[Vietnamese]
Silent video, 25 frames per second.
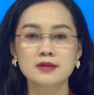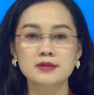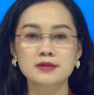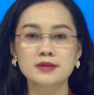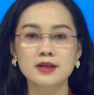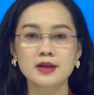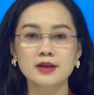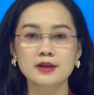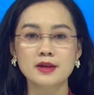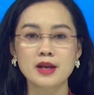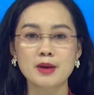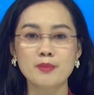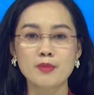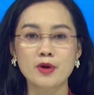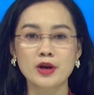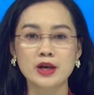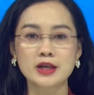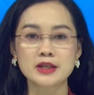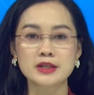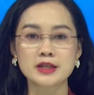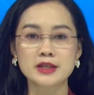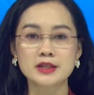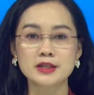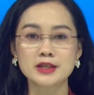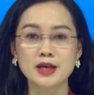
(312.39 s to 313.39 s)
sinh năm một nghìn
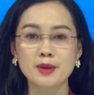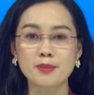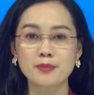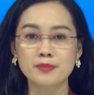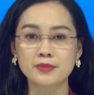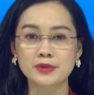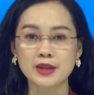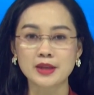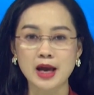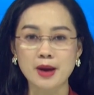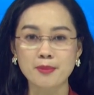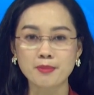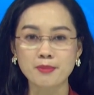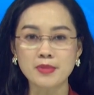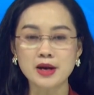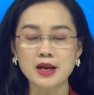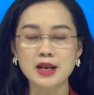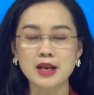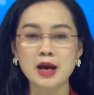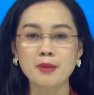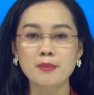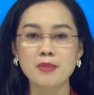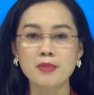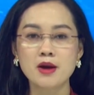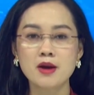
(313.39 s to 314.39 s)
chín trăm tám mươi
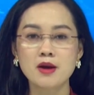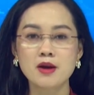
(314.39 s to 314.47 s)
lăm,